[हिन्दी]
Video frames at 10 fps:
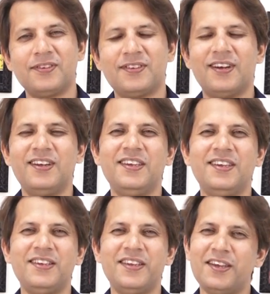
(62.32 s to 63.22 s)

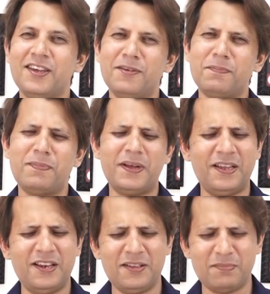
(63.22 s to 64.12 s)
साईं ये
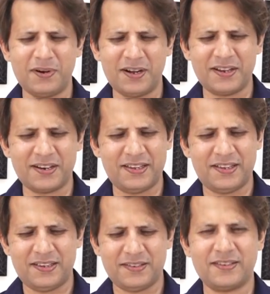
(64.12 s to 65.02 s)
पहली बार
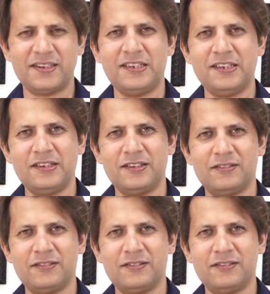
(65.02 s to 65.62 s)
है साईं